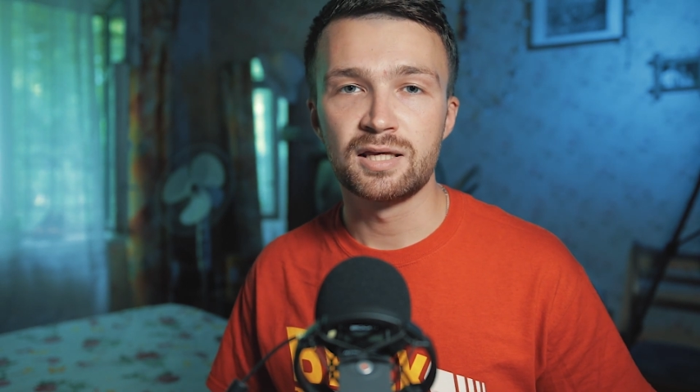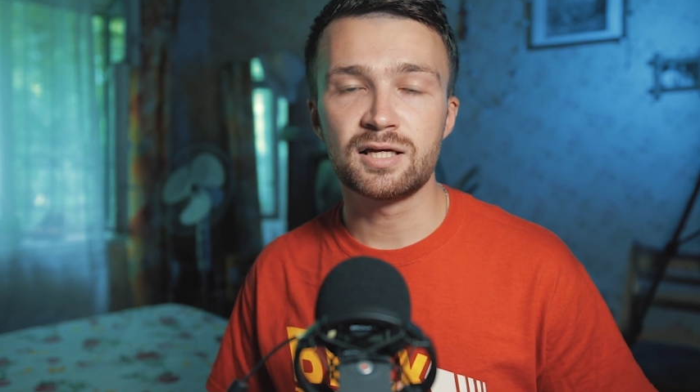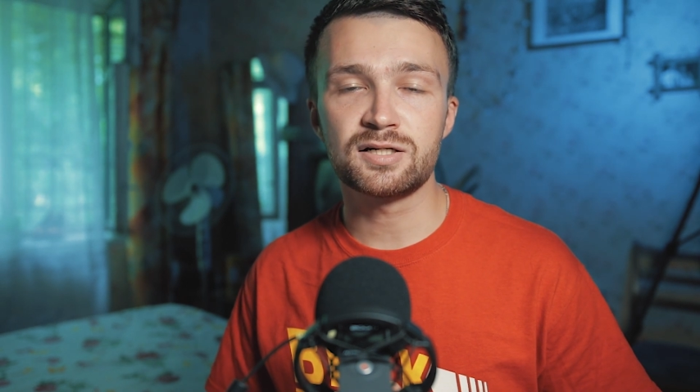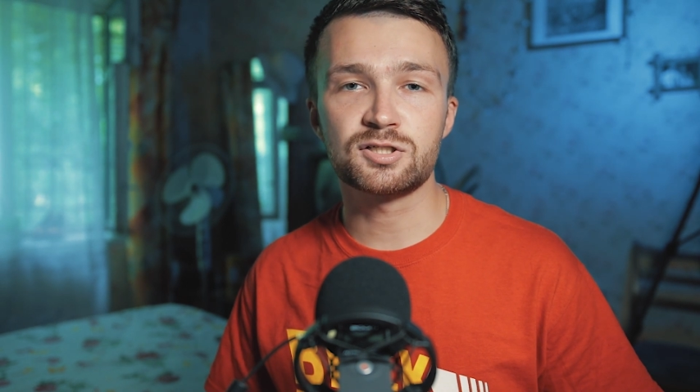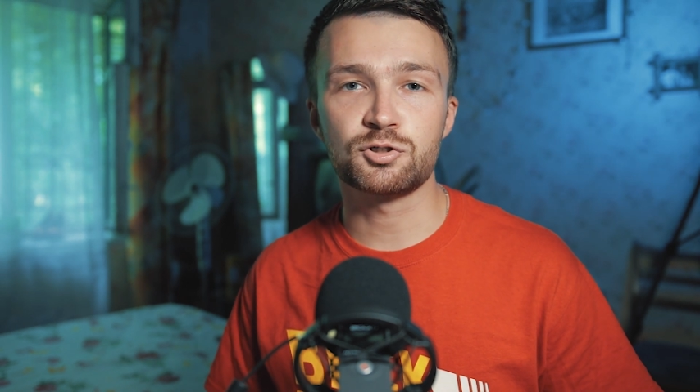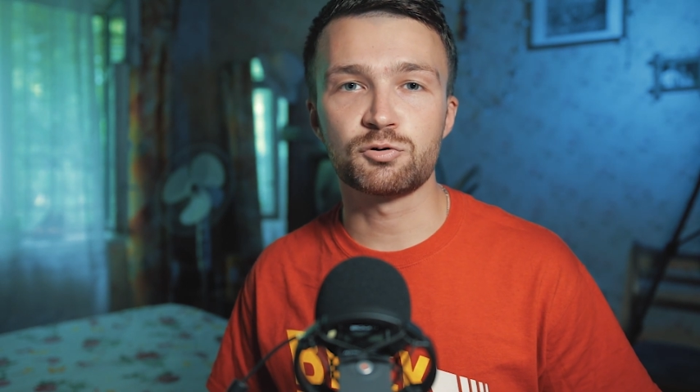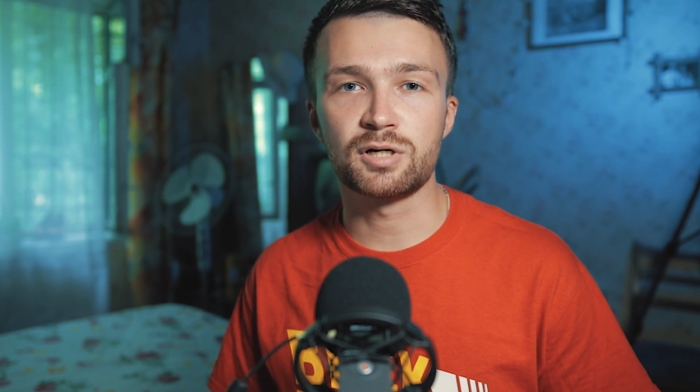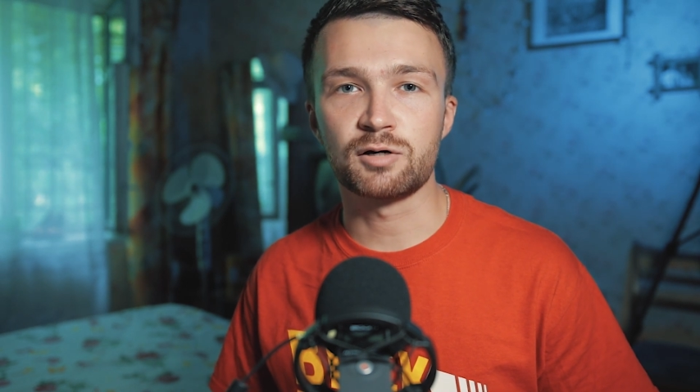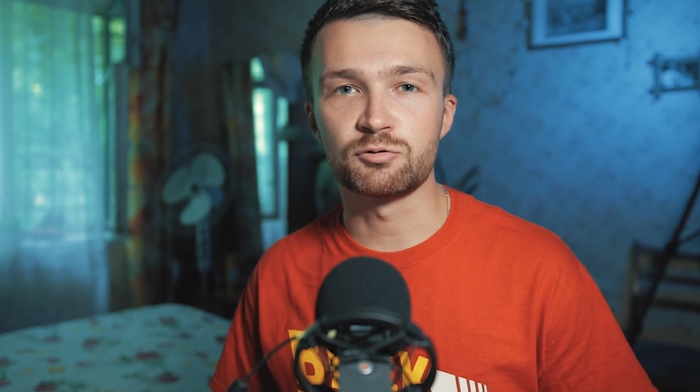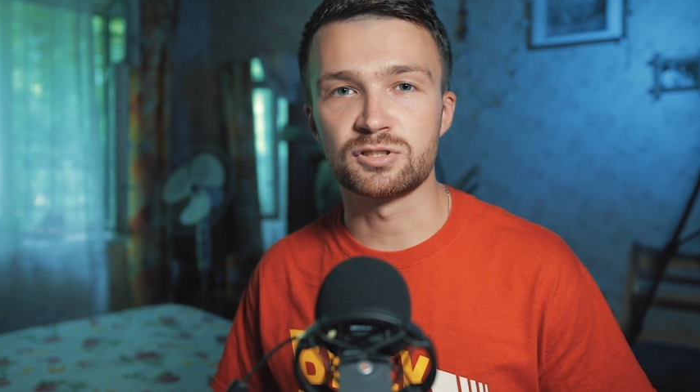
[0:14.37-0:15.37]
Я расскажу,
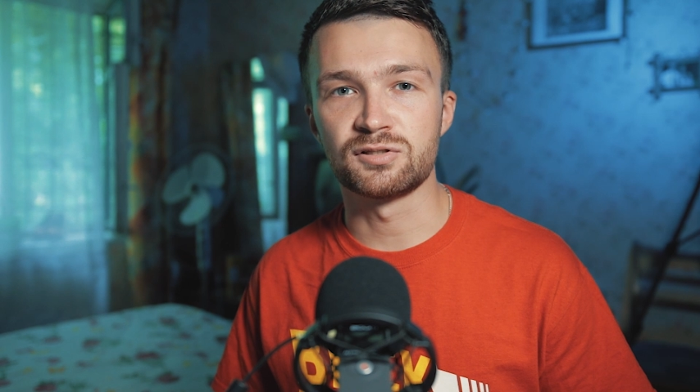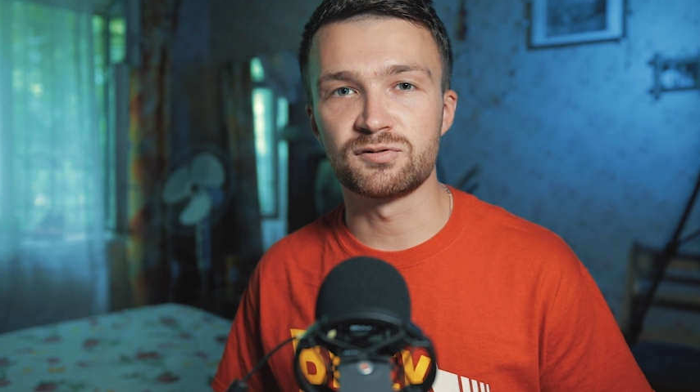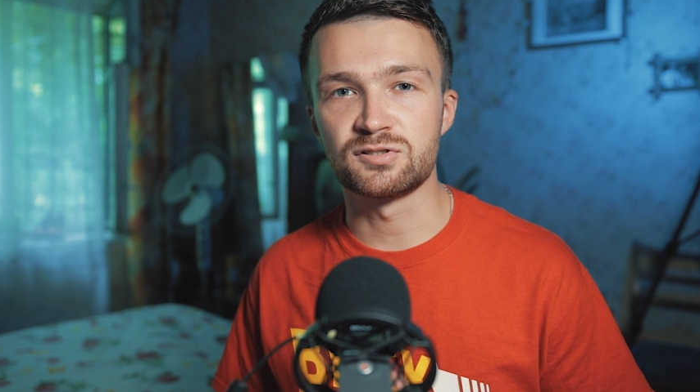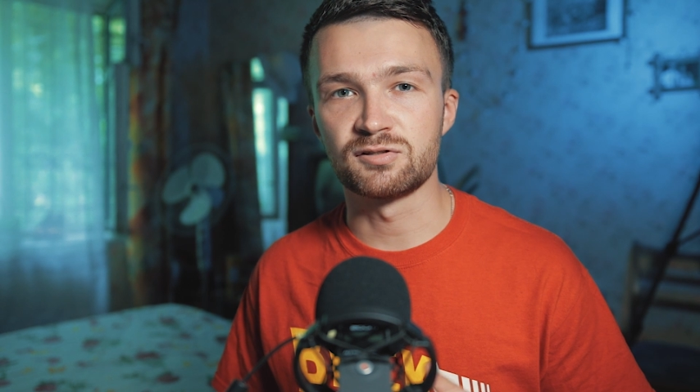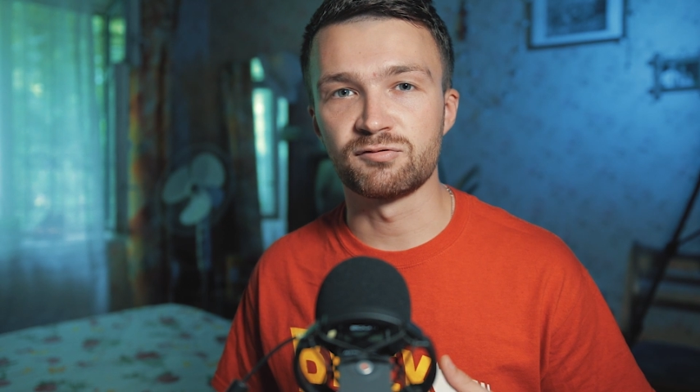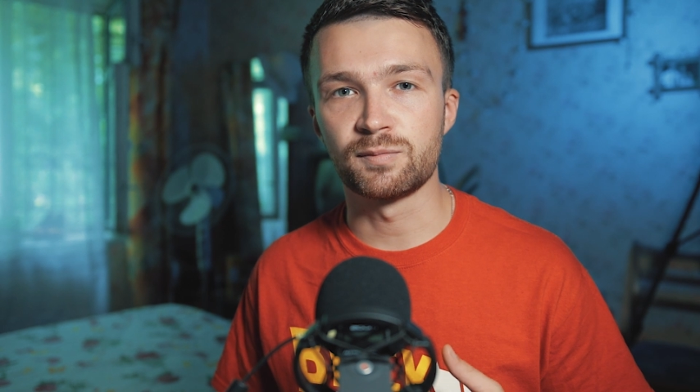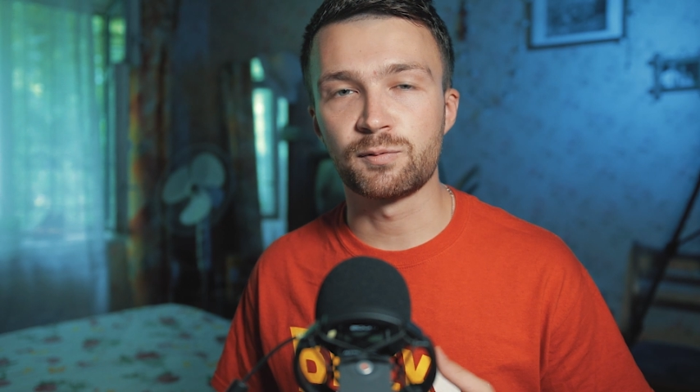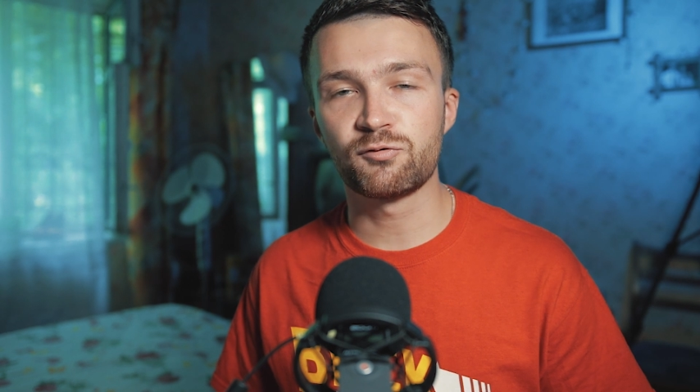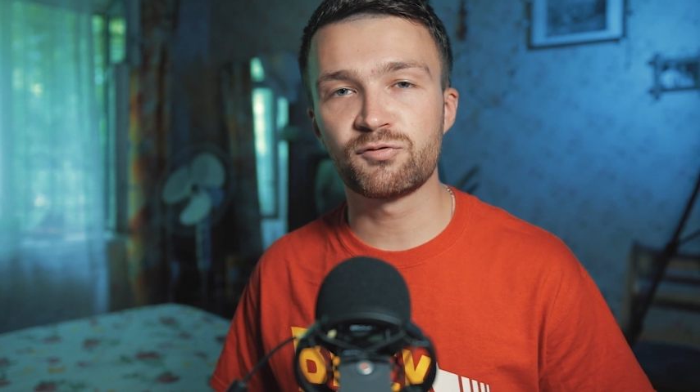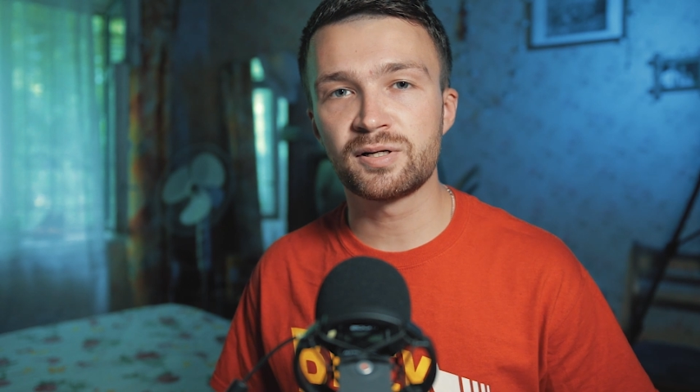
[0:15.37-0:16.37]
как установить цветовые
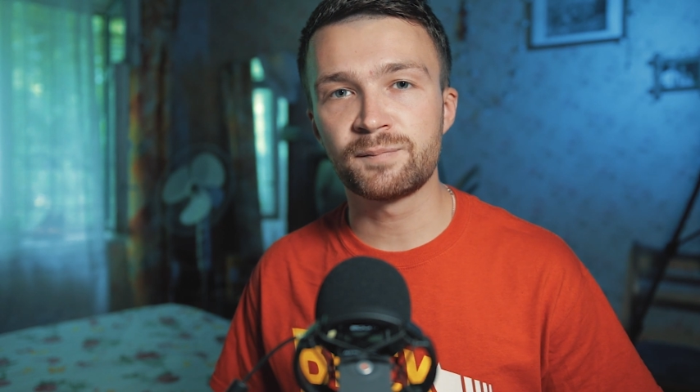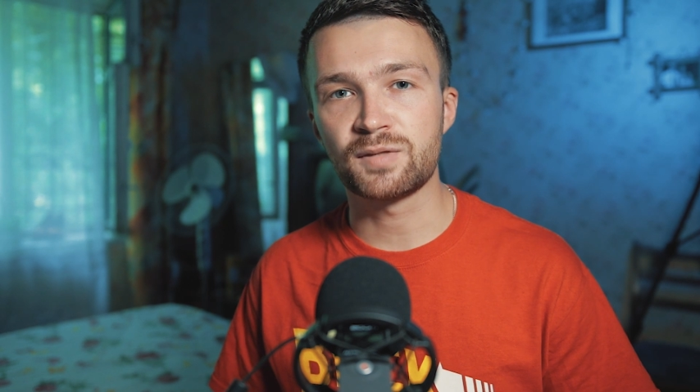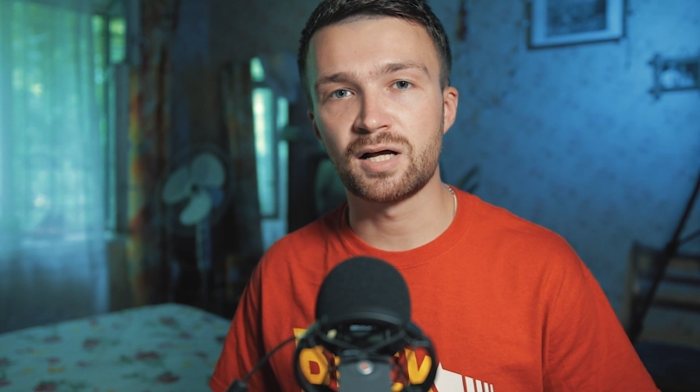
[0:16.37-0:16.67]
профили,